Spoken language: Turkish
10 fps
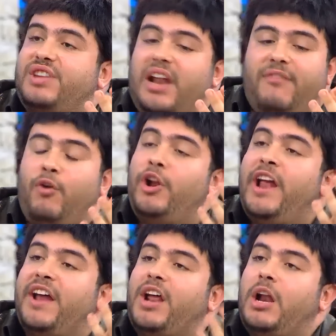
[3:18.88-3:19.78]
Telefonun
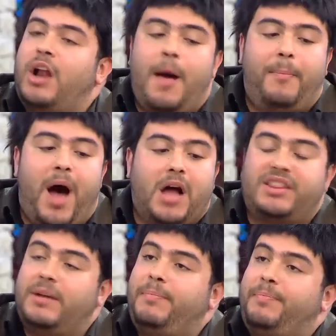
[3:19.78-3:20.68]
ekranına
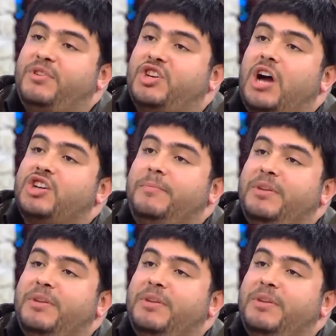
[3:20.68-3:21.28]
baktım şarjım